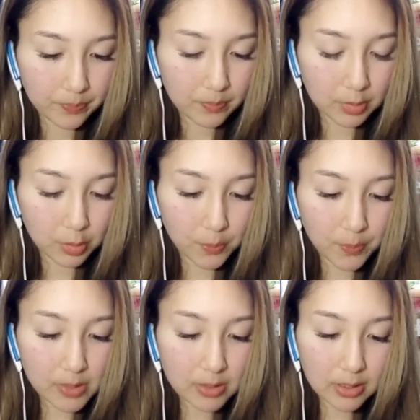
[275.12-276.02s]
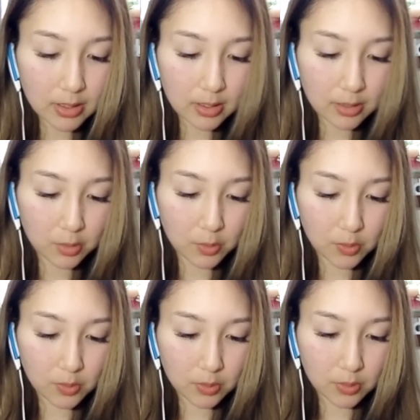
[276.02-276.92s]
まあ、突破はできないと思う
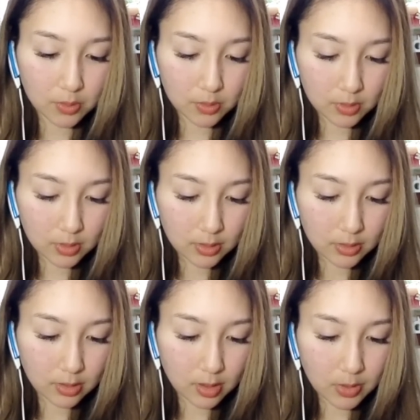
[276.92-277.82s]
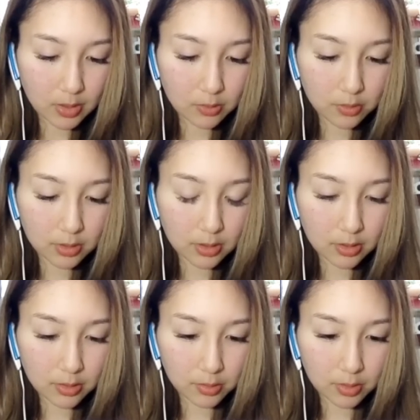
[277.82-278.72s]
この闇に込んでできな
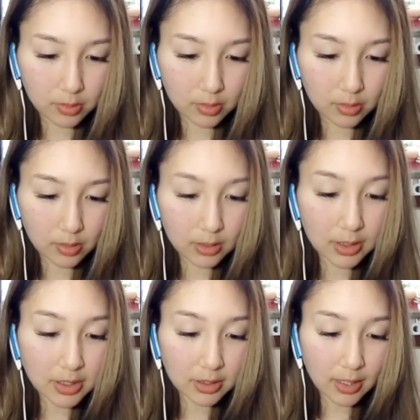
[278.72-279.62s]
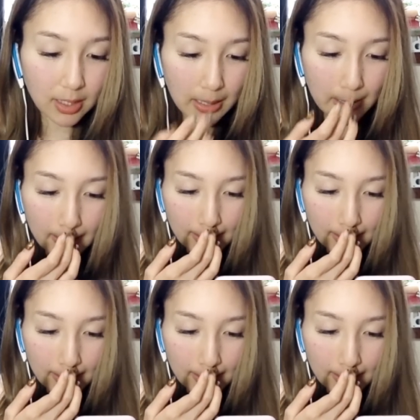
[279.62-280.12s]
いですんだよねあできちゃった